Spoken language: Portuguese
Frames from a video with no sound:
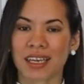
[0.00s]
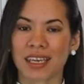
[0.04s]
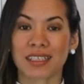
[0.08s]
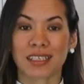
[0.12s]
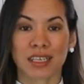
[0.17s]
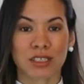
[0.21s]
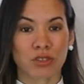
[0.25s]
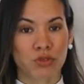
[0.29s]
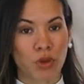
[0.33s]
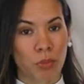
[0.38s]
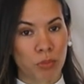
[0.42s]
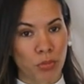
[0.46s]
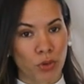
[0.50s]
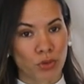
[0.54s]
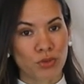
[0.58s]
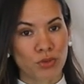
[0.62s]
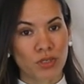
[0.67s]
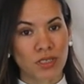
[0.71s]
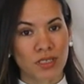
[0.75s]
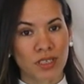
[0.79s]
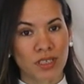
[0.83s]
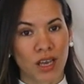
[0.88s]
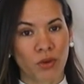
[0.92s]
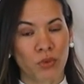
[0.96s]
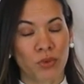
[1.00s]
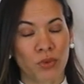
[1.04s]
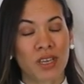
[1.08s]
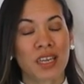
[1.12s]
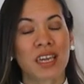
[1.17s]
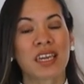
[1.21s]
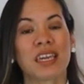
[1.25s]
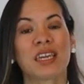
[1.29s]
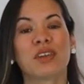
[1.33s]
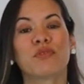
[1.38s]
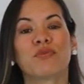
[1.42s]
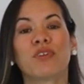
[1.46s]
aí na sua produção
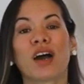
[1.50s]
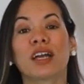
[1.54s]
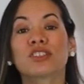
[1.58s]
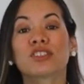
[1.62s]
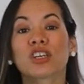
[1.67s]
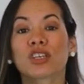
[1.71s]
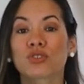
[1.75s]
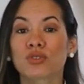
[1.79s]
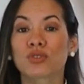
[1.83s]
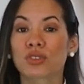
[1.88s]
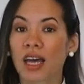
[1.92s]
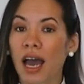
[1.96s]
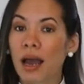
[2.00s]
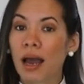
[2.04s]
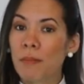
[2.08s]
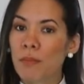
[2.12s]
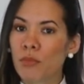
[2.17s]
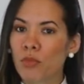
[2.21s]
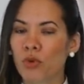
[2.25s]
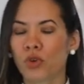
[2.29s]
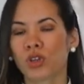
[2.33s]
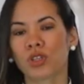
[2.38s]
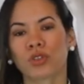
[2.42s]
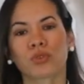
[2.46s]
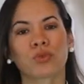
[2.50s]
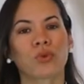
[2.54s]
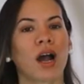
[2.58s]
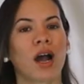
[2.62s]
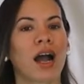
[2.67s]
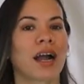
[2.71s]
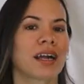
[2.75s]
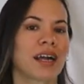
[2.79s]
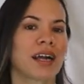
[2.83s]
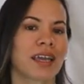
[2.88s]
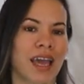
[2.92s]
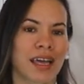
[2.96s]
e vai te ajudar muito
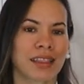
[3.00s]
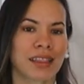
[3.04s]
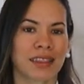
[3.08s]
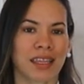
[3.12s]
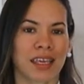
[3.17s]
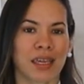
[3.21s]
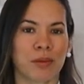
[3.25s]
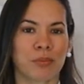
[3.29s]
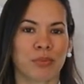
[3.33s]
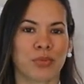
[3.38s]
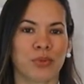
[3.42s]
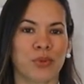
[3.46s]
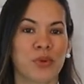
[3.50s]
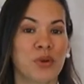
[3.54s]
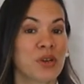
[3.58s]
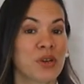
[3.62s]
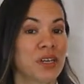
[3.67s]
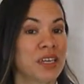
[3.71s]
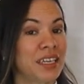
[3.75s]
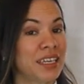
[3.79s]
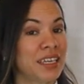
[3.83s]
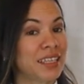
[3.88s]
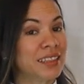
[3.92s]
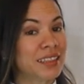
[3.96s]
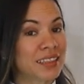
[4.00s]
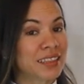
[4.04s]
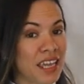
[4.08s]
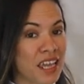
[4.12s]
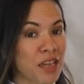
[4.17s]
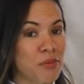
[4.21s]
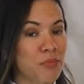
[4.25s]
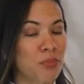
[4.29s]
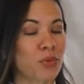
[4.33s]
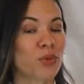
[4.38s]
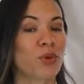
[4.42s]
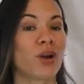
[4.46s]
a ganhar tempo. E
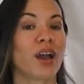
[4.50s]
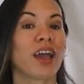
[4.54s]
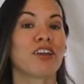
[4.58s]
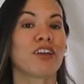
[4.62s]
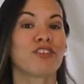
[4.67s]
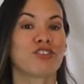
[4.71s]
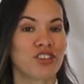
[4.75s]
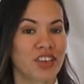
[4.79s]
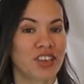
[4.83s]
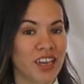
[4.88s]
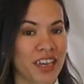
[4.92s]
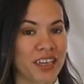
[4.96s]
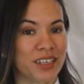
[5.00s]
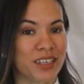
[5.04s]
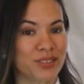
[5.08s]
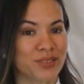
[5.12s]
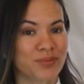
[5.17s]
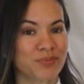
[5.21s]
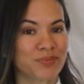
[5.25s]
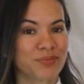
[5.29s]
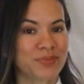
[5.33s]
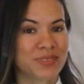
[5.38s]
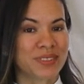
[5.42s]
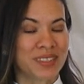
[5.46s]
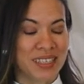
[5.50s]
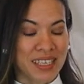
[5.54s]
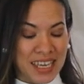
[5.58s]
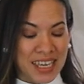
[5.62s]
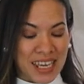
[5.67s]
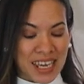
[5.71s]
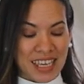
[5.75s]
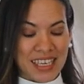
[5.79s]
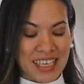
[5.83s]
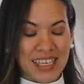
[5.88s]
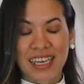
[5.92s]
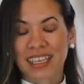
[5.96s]
tempo é dinheiro.
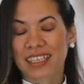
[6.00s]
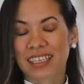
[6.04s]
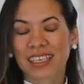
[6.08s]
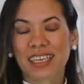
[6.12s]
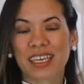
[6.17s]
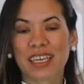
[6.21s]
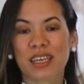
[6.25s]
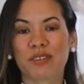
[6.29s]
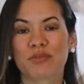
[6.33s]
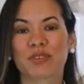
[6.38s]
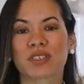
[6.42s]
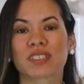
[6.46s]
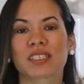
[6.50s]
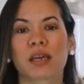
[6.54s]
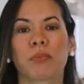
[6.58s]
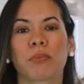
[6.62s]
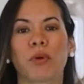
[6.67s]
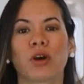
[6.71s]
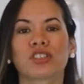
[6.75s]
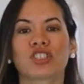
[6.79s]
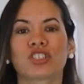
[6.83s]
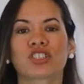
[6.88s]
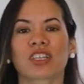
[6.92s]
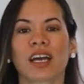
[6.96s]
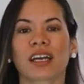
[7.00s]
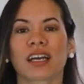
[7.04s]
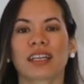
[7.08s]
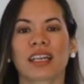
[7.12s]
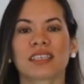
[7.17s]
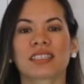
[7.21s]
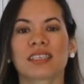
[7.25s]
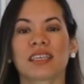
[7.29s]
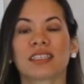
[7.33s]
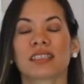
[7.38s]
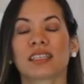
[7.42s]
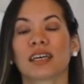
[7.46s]
E aqui você pode estar
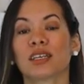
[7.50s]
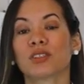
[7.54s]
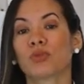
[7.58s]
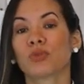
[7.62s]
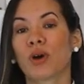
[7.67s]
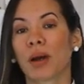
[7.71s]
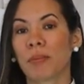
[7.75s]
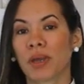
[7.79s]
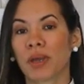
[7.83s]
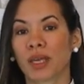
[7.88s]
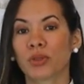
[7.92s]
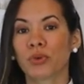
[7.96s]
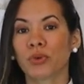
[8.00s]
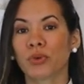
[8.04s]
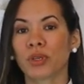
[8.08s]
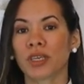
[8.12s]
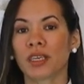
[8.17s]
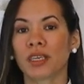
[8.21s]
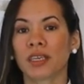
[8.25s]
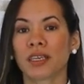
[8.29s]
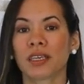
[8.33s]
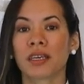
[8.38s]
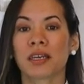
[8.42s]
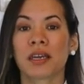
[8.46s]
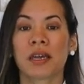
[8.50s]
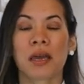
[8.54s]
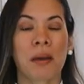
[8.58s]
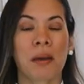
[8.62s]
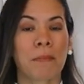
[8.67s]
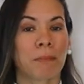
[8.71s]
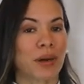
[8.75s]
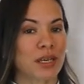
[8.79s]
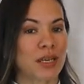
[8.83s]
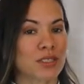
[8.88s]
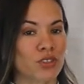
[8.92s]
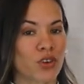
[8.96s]
acrescentando amendoim,
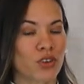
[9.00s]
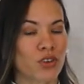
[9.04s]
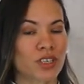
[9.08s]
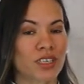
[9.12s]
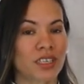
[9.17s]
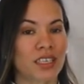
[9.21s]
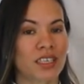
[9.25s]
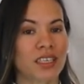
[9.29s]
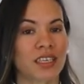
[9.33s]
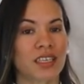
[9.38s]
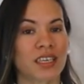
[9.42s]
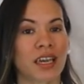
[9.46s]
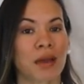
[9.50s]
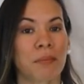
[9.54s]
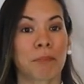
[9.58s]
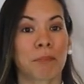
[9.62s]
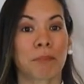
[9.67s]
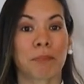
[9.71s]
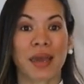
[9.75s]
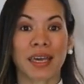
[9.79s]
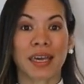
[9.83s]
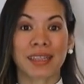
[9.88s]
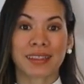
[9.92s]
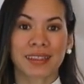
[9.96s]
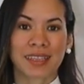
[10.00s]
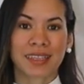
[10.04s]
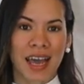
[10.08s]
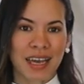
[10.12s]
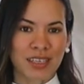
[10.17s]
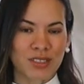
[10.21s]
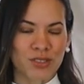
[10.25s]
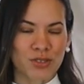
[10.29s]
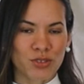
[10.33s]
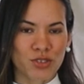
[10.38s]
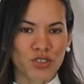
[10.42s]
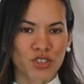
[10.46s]
paçoquinha,
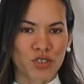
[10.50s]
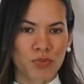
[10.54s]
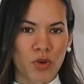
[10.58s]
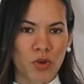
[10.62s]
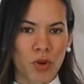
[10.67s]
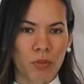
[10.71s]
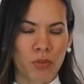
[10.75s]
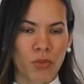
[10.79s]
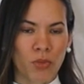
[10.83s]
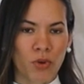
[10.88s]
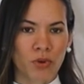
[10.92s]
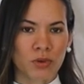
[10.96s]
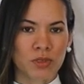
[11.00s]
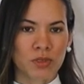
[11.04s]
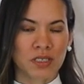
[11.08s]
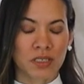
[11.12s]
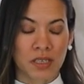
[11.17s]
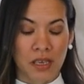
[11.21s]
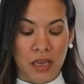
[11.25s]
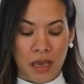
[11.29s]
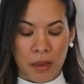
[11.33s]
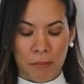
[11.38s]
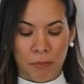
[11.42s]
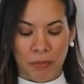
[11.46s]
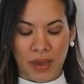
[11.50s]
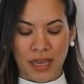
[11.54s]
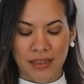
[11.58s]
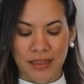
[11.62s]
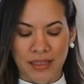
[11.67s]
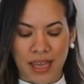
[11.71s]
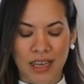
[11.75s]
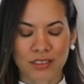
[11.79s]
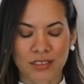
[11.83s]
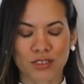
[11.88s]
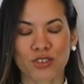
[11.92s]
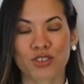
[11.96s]
pedaços de bombons,
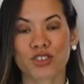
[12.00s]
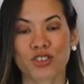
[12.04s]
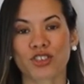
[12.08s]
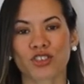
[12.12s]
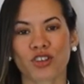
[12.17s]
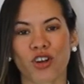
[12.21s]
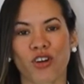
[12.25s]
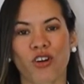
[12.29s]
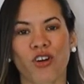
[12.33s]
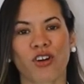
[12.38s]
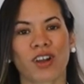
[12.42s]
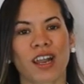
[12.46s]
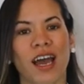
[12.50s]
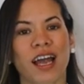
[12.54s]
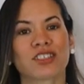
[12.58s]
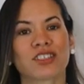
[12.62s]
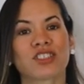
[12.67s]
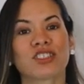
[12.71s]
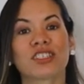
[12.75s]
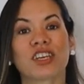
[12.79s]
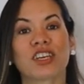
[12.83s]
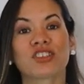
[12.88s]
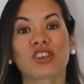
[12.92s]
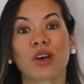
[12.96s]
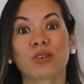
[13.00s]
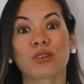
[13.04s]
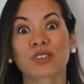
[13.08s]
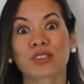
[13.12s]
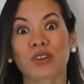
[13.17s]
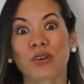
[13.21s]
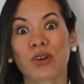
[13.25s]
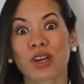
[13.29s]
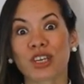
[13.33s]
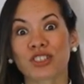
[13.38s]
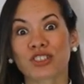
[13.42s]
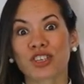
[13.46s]
pedaços de chocolate e deixar o
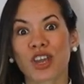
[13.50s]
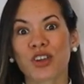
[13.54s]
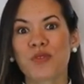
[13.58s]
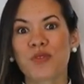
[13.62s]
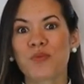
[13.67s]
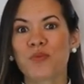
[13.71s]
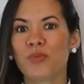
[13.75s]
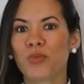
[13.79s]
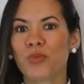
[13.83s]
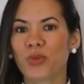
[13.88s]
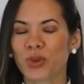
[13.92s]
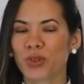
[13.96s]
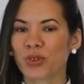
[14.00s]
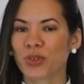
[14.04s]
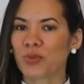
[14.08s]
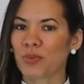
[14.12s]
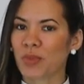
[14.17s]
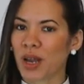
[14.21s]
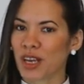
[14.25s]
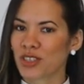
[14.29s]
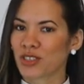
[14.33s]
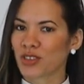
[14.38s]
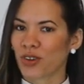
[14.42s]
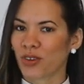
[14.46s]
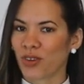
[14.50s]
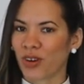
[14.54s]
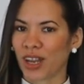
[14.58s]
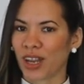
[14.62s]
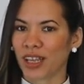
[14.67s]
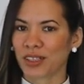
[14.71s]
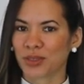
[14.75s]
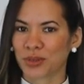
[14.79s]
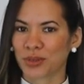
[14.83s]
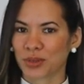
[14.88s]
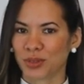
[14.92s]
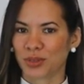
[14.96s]
seu recheio muito mais
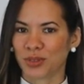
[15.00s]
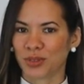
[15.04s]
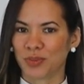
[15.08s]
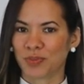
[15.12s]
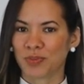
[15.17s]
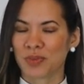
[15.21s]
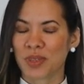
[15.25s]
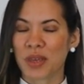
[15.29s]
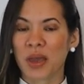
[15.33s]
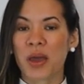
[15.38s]
chocolatudo.